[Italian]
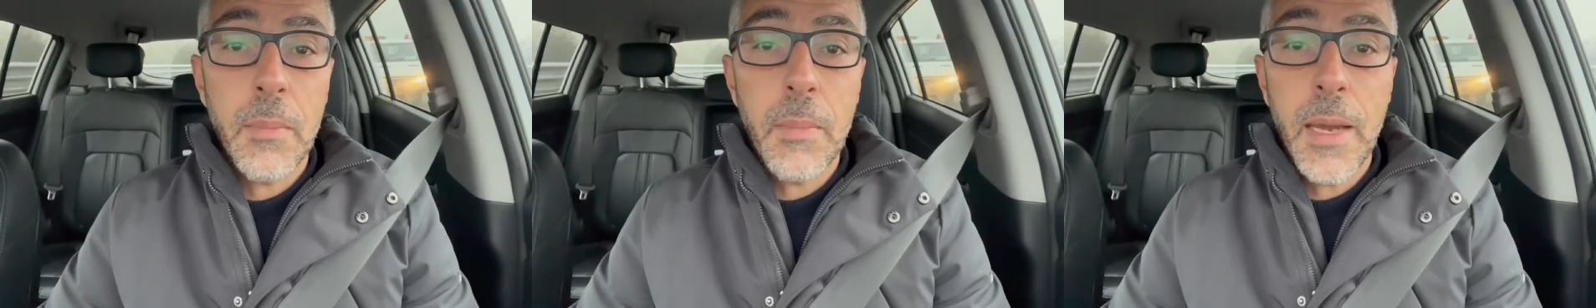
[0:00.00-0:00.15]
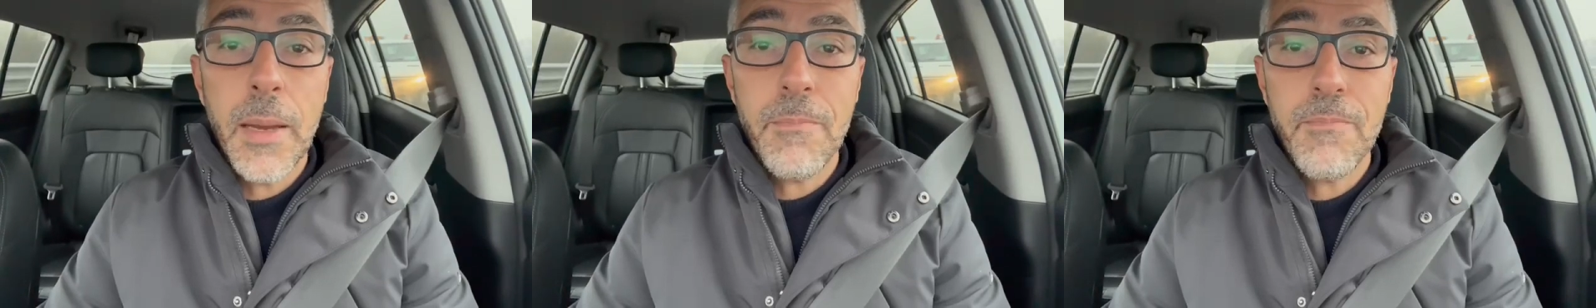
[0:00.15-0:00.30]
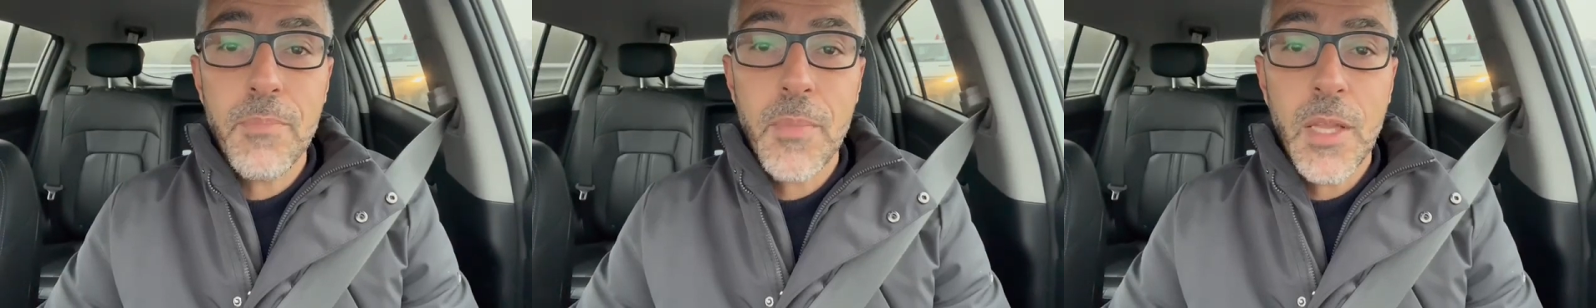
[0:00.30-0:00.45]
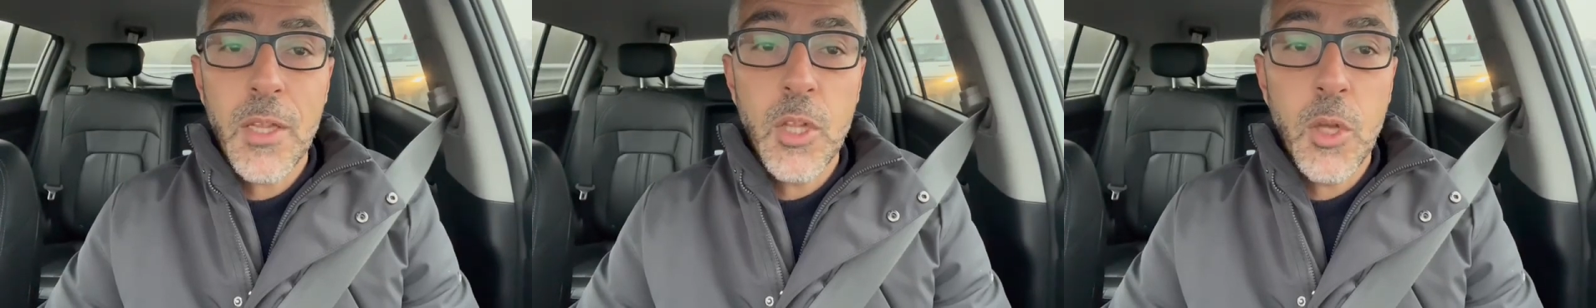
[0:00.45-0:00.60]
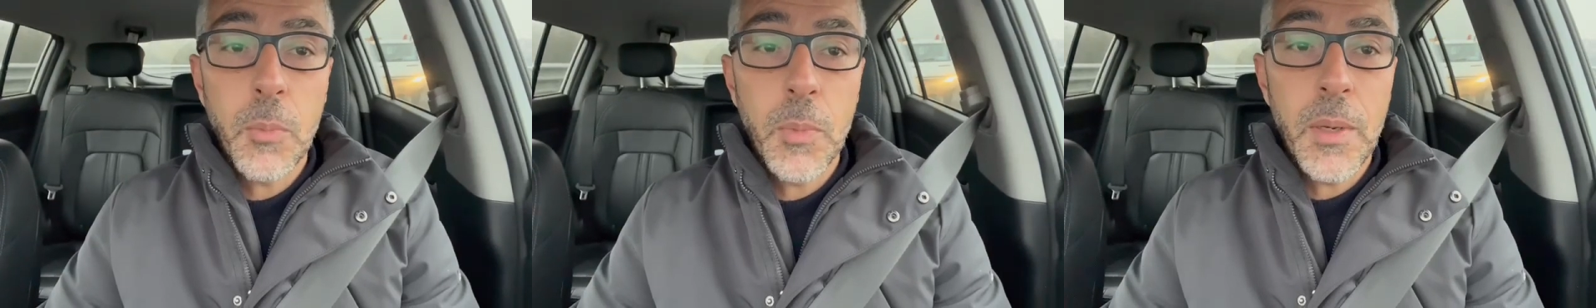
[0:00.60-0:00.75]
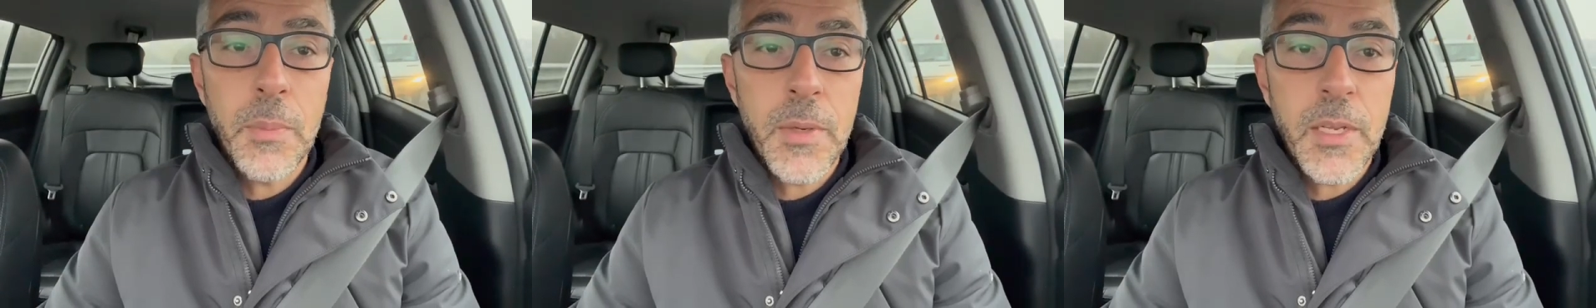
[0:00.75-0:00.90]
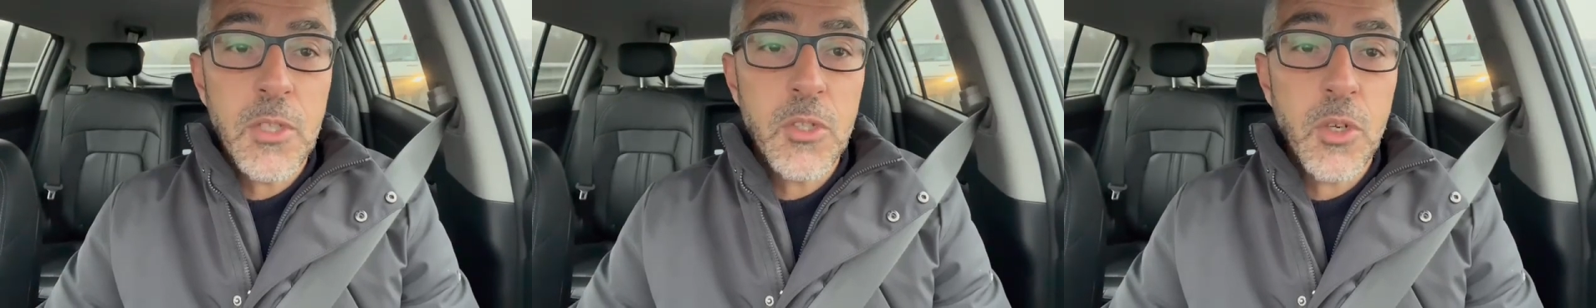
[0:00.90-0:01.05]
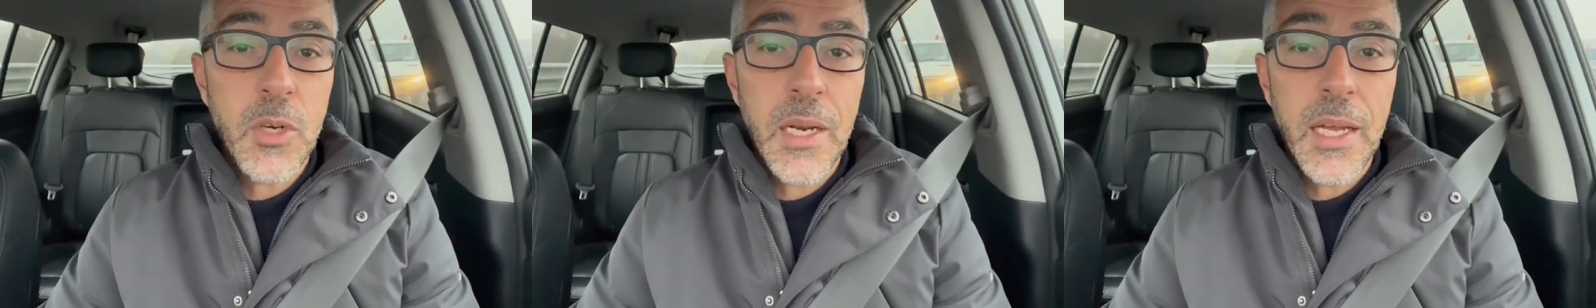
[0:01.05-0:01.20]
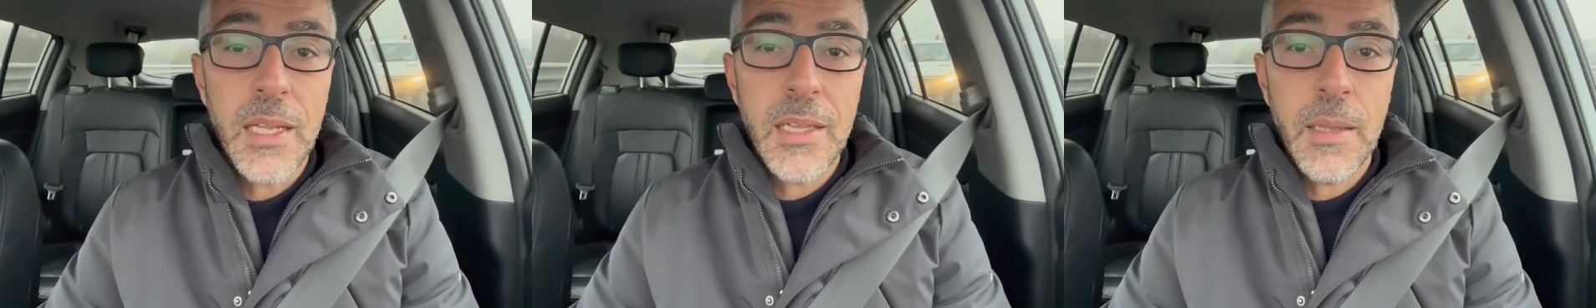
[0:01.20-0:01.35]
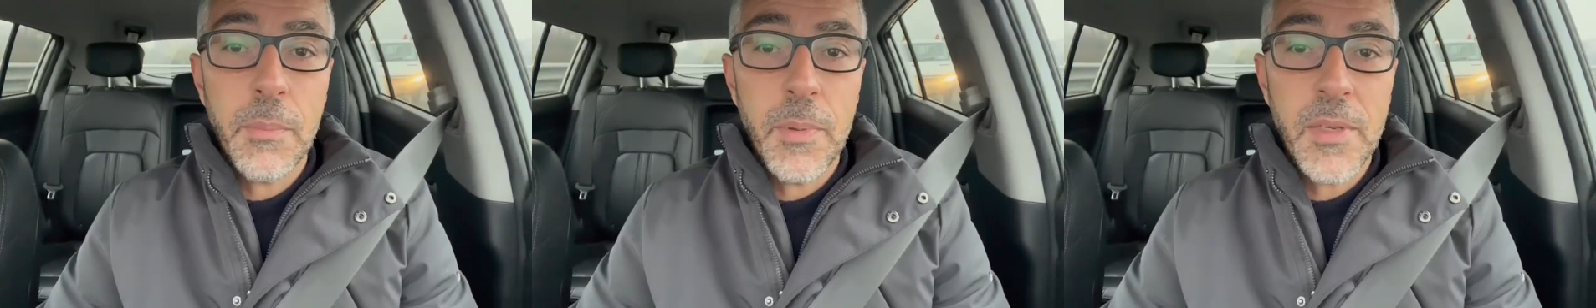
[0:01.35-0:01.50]
ma dopo le prime
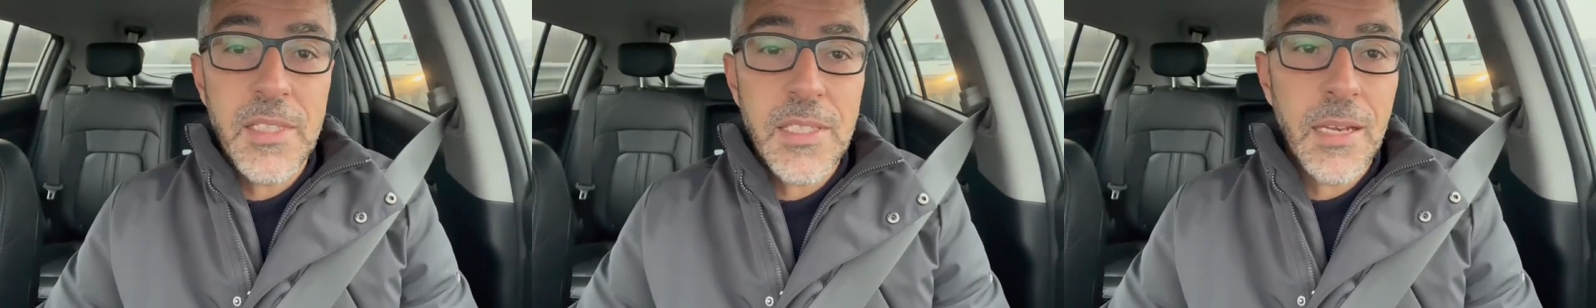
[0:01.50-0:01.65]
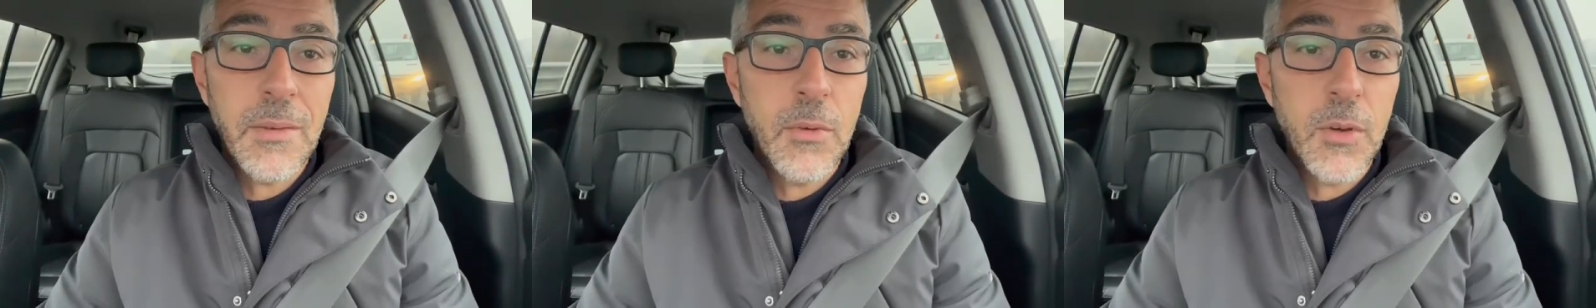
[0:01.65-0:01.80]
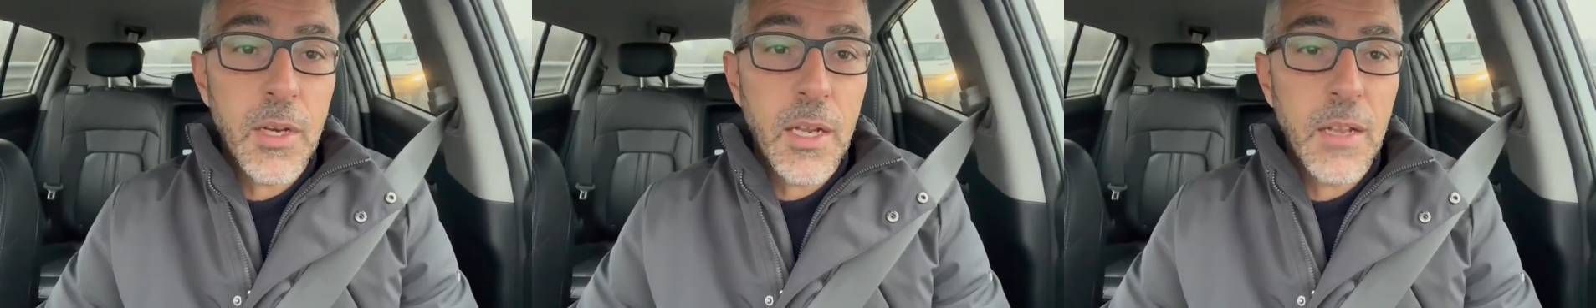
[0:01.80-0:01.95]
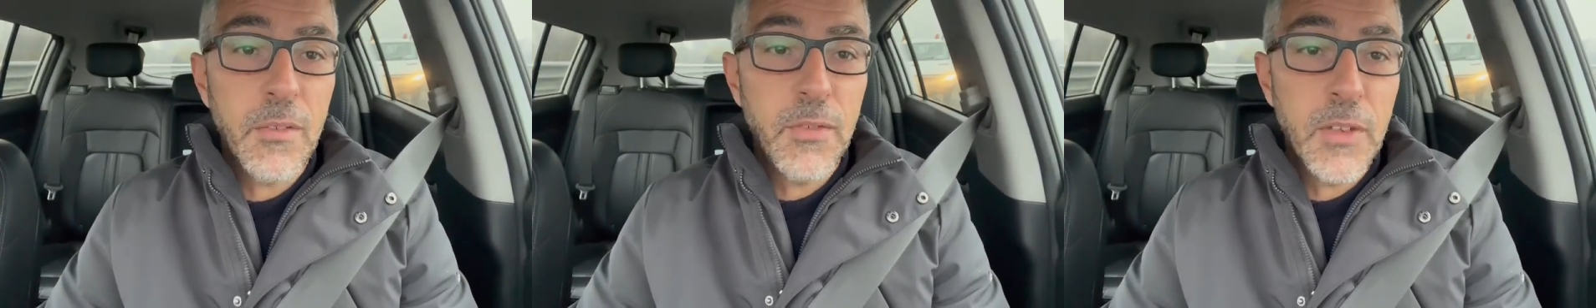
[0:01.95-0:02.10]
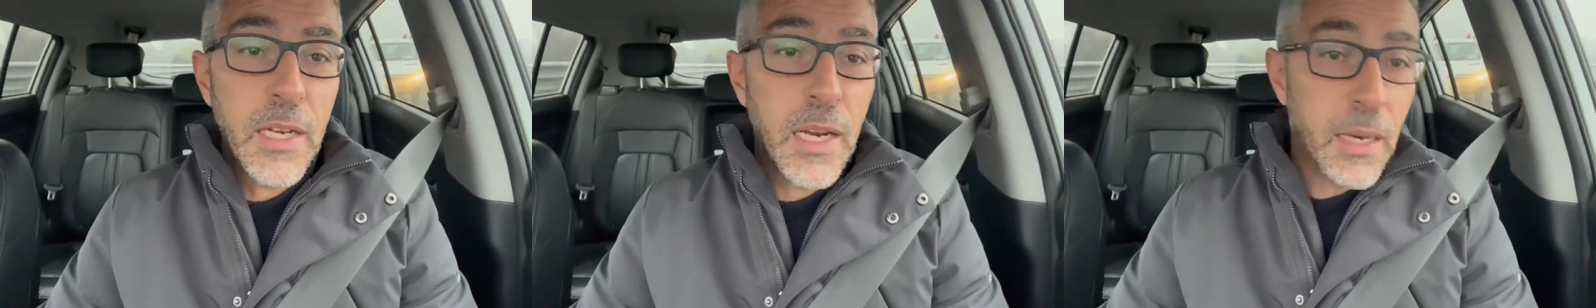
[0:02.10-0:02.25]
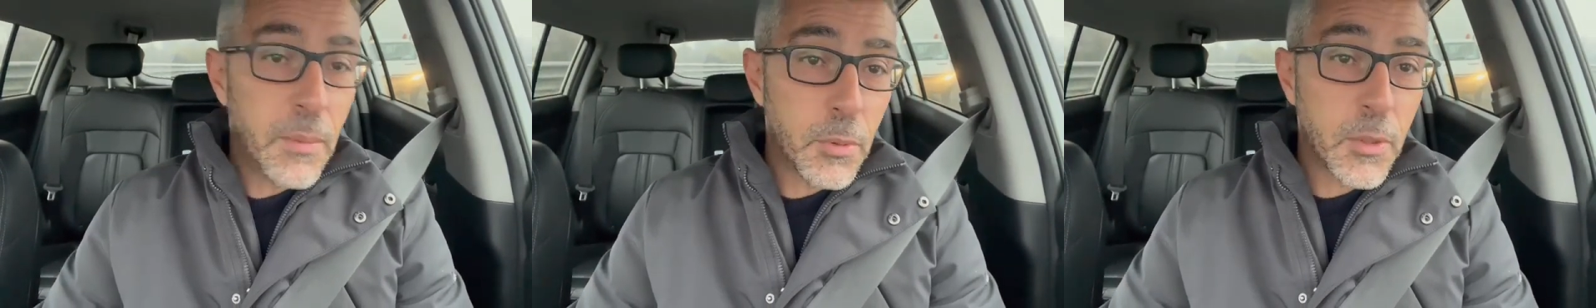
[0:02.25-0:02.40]
giornate pensavo che la finale